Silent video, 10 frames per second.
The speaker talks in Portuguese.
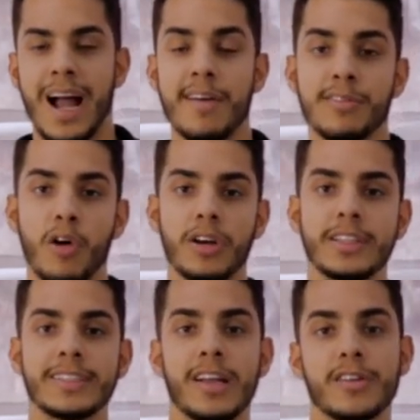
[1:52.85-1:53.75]
As
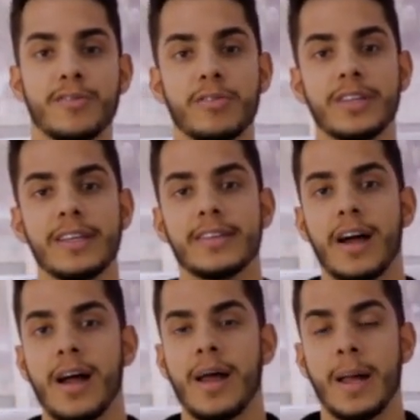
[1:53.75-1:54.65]
lojas elas vão
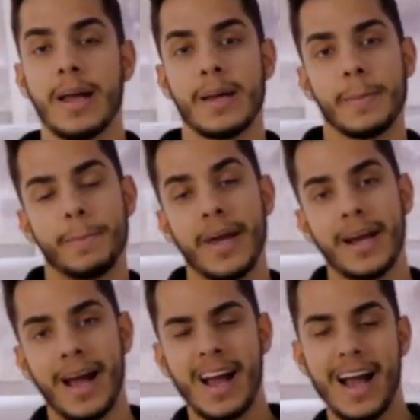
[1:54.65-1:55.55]
tentar
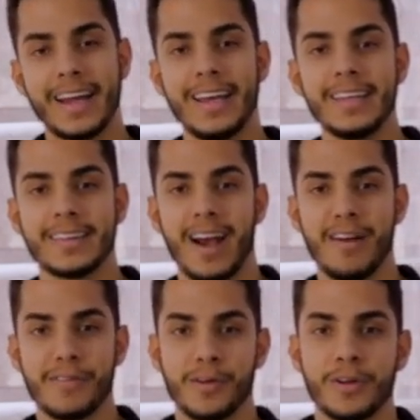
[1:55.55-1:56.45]
pegar aquele
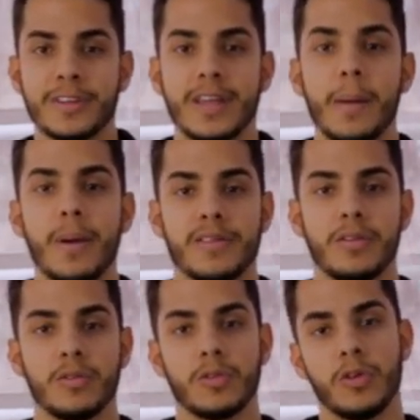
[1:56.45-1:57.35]
tráfego que está
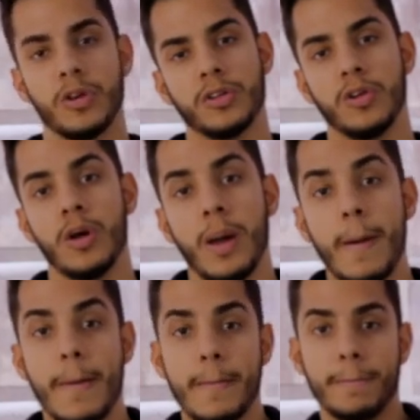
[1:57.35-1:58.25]
passando no corredor
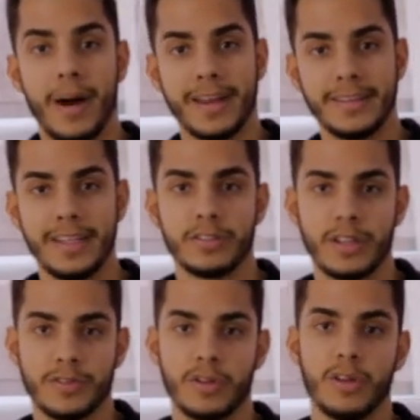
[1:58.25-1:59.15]
para dentro
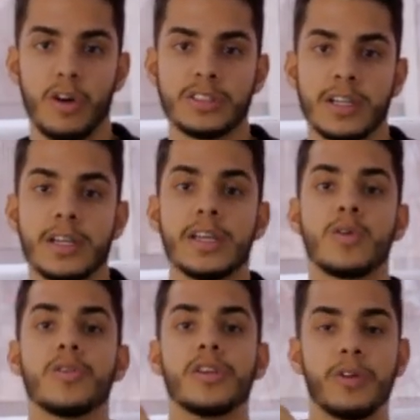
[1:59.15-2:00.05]
da sua loja
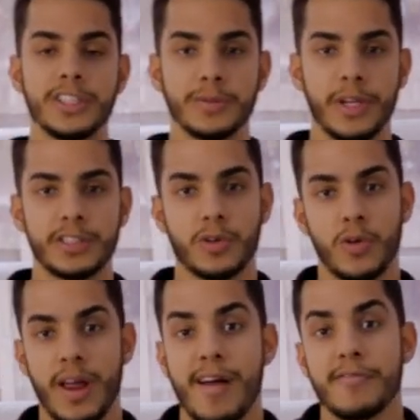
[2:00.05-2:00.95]
e, consequentemente,
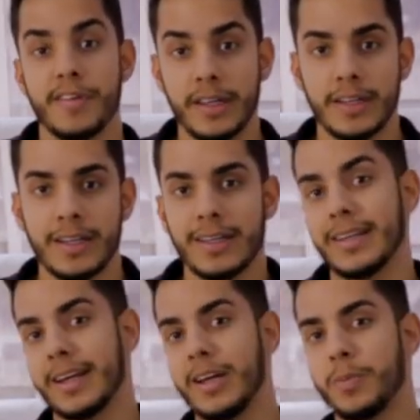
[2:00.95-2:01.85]
ocorrer a venda
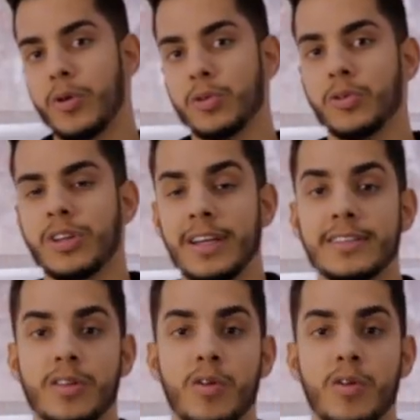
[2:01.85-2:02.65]
daquele produto que eles